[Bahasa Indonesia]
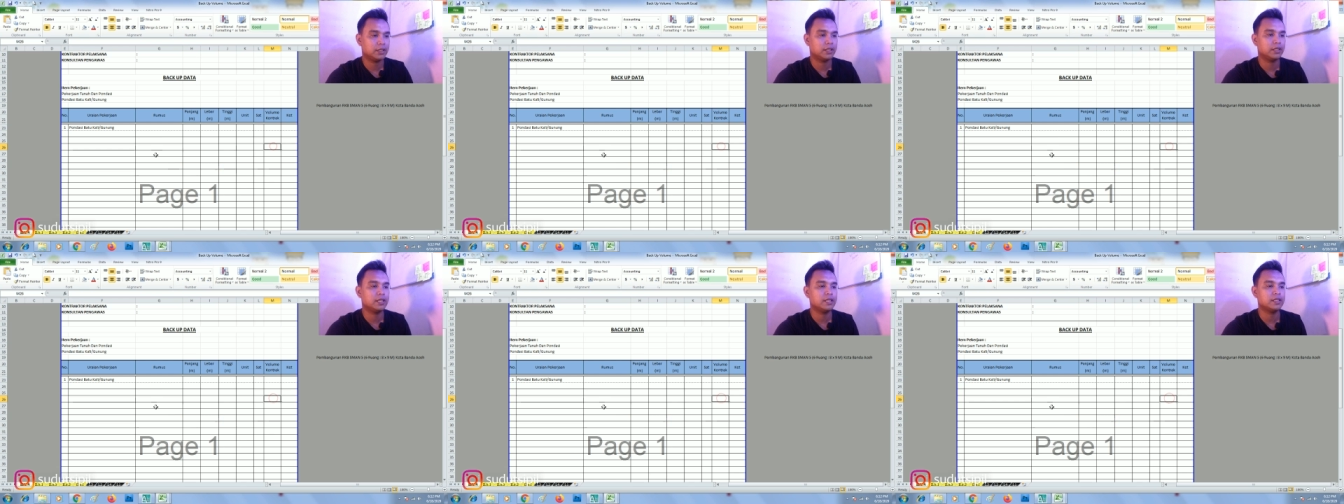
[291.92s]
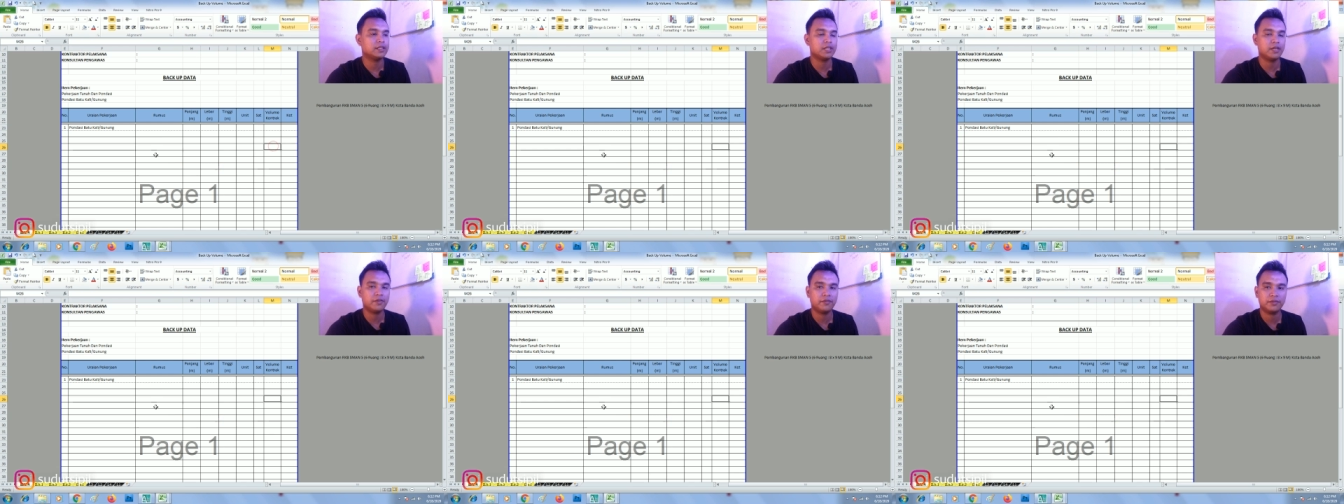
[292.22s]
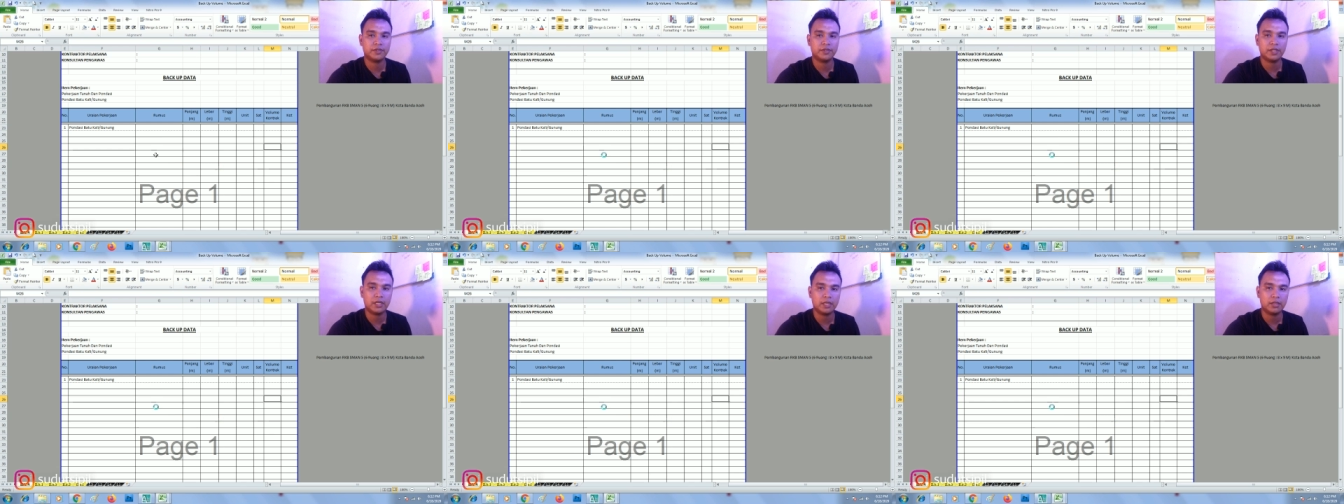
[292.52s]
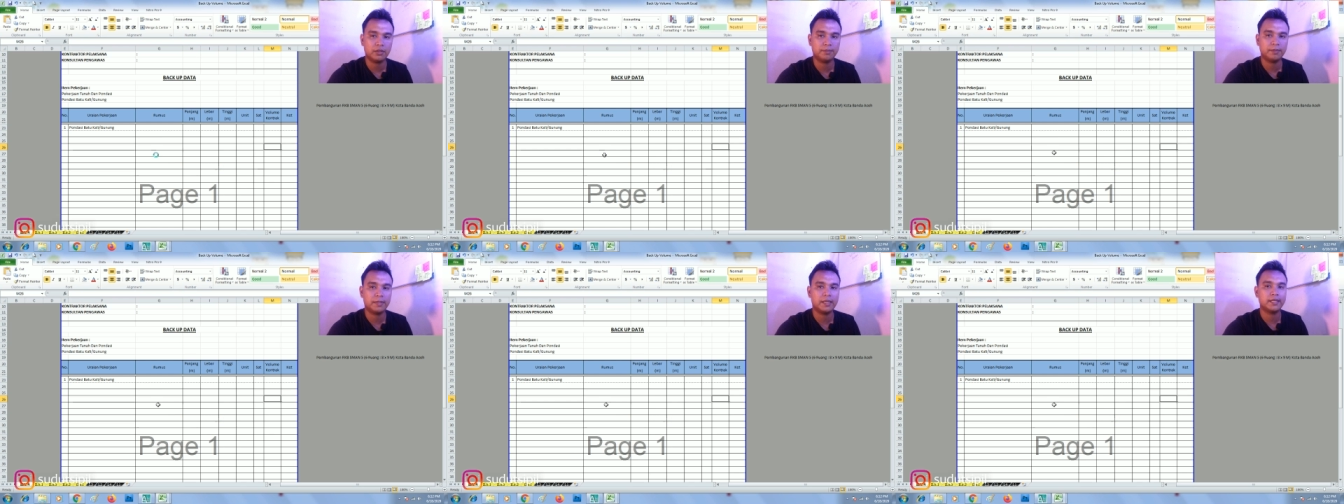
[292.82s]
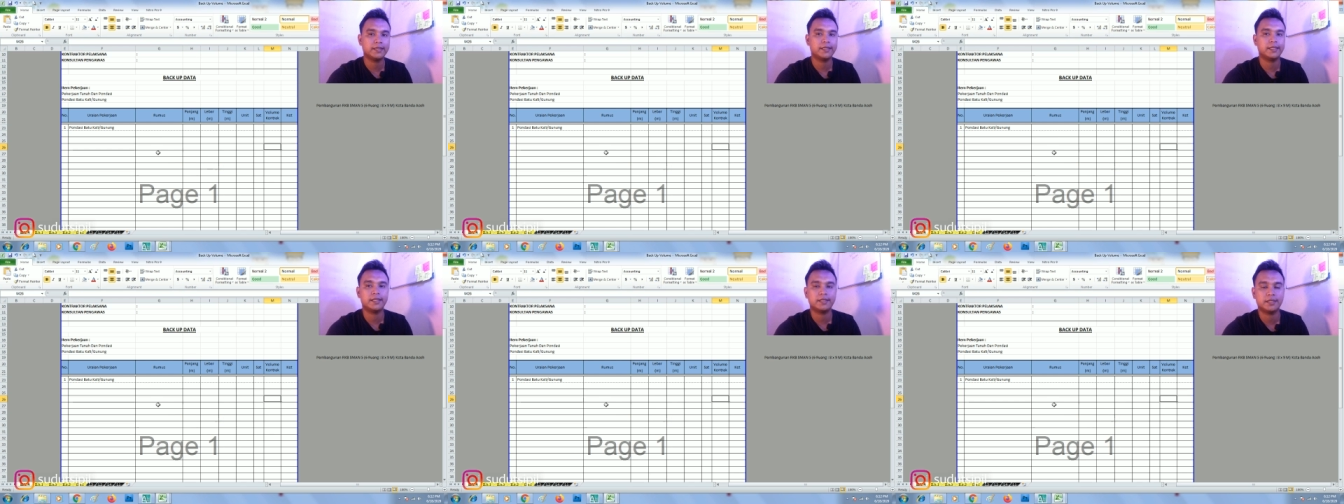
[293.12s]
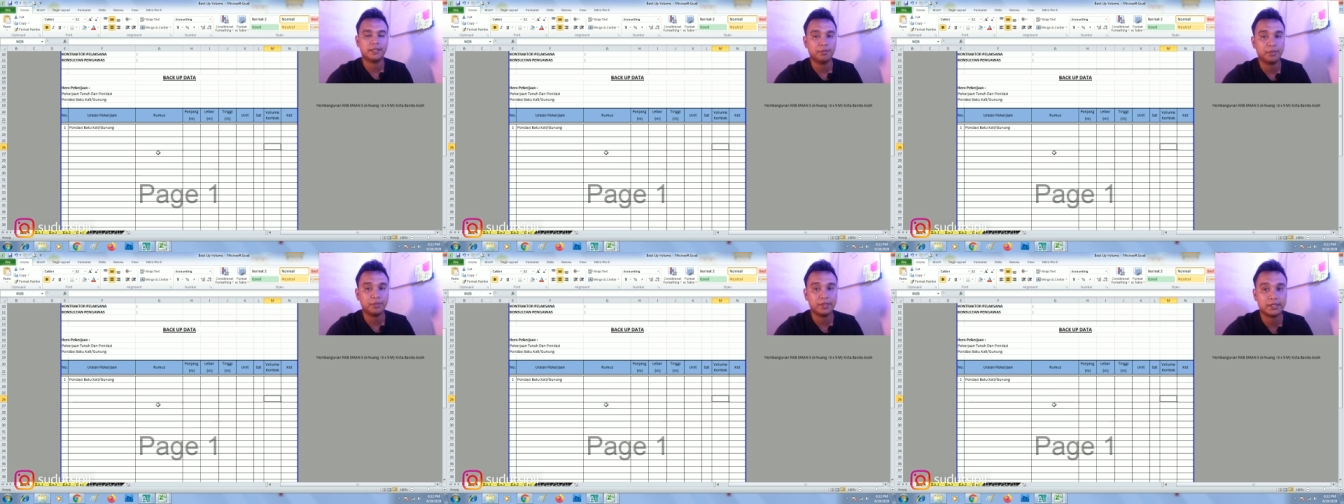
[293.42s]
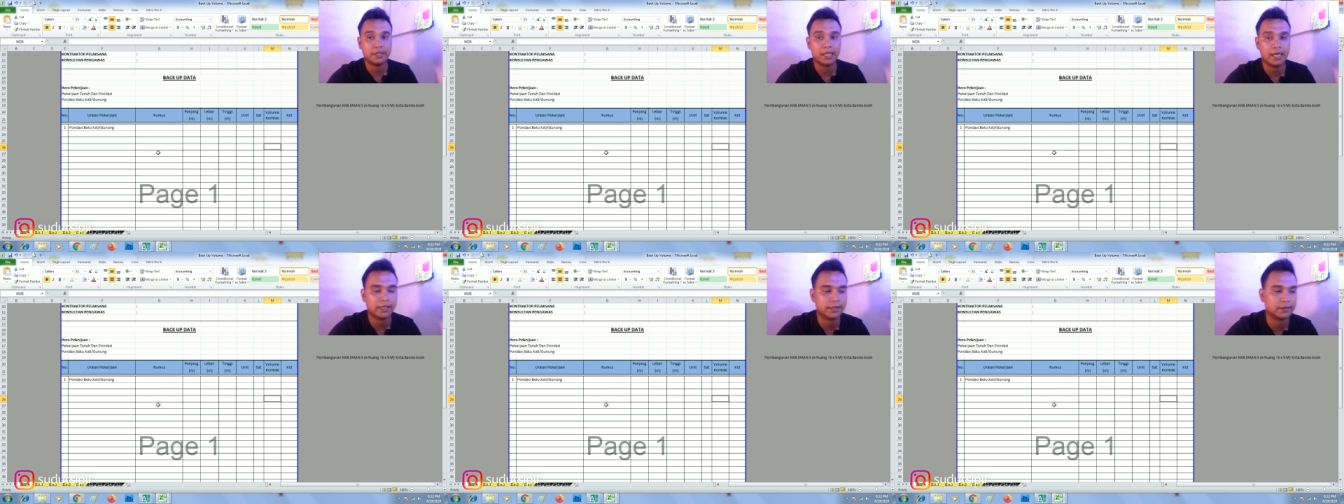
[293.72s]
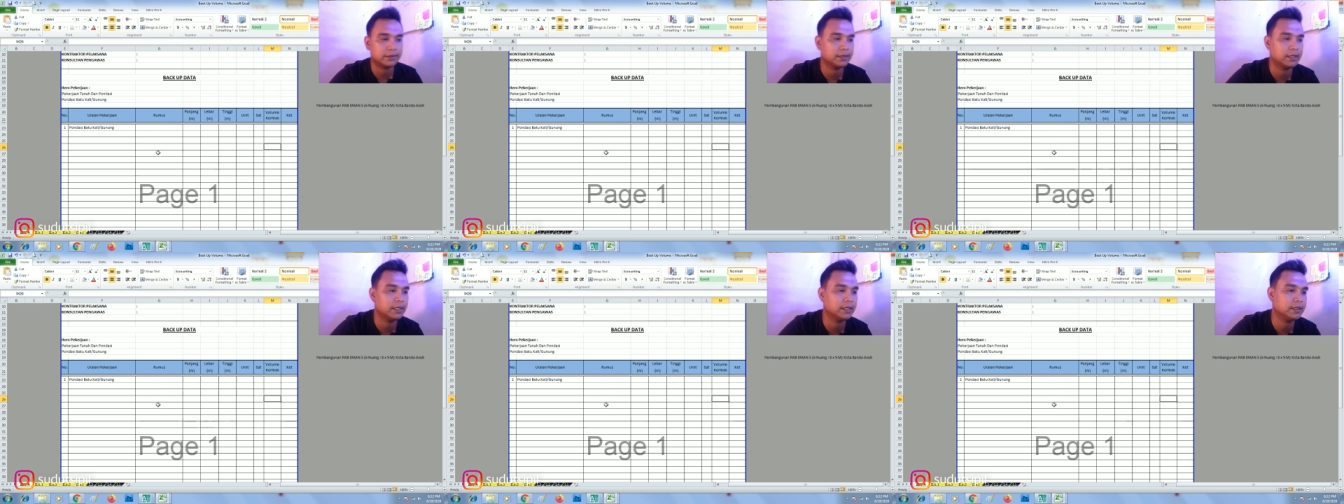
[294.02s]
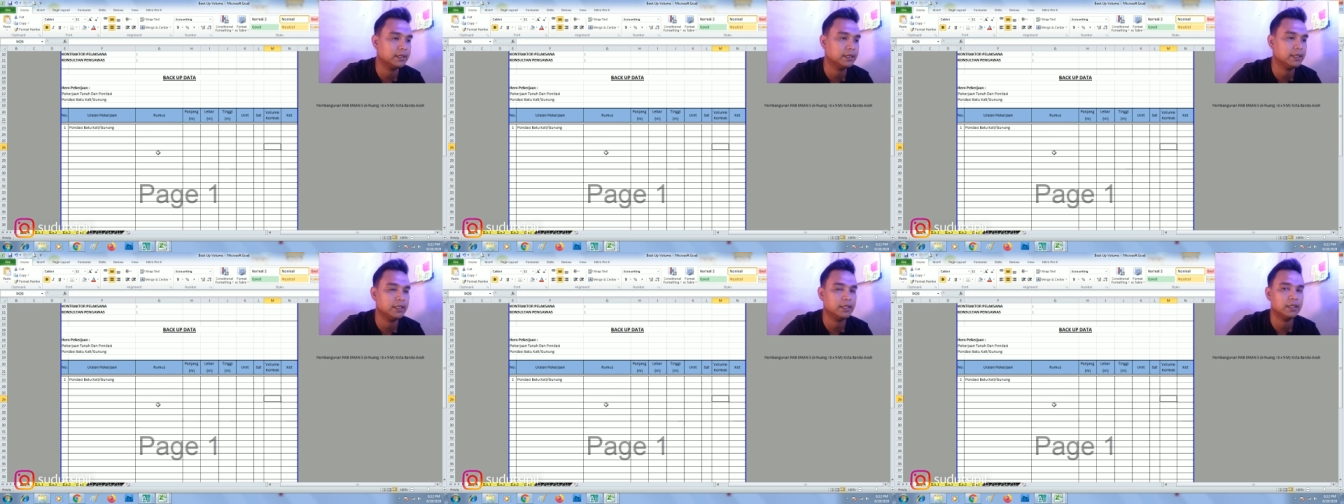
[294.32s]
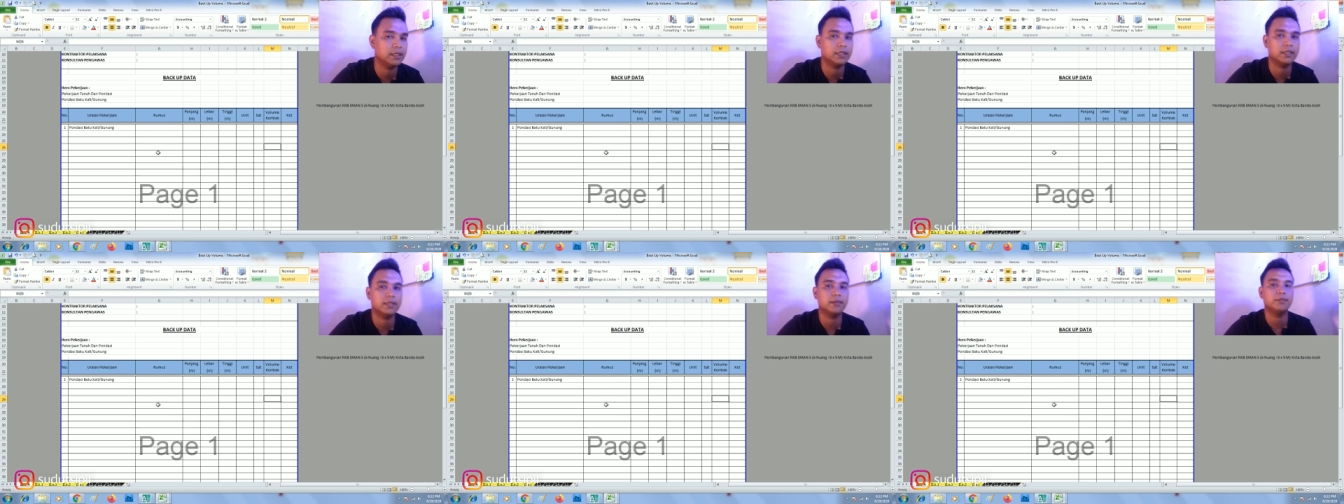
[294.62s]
kita save jangan lupa jangan sampai stuck nanti